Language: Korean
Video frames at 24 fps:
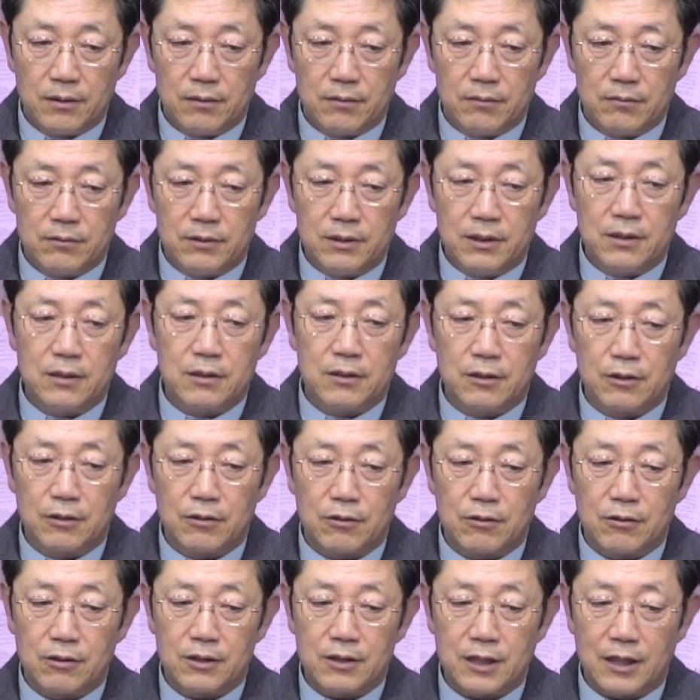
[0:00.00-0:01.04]
우리는
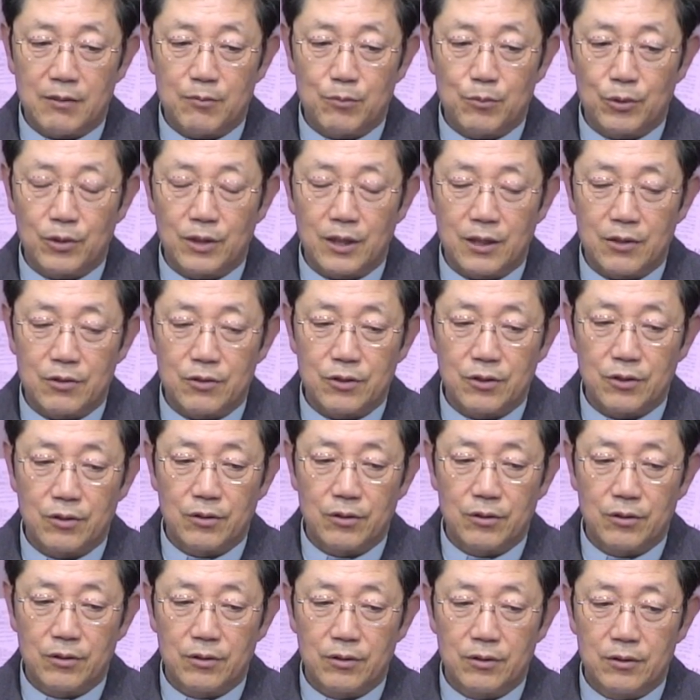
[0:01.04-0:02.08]
그런 걸 잘 못하죠.
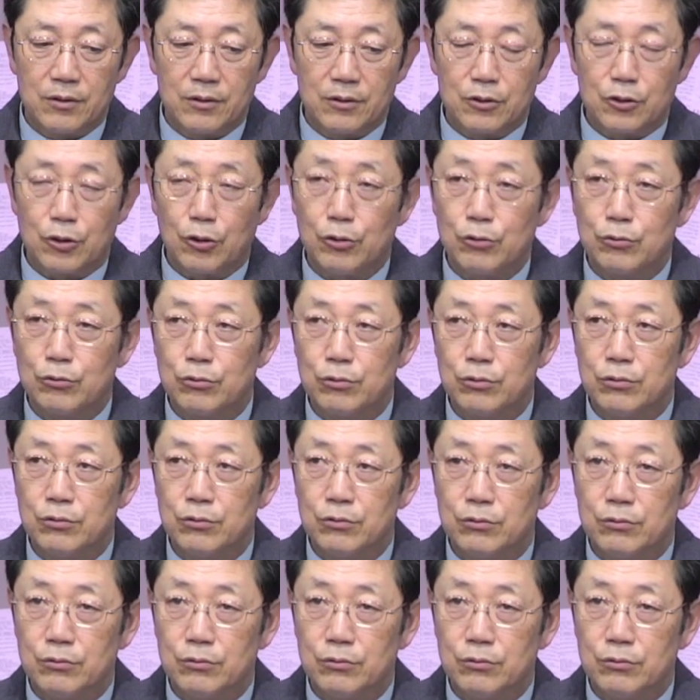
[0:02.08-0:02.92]
저도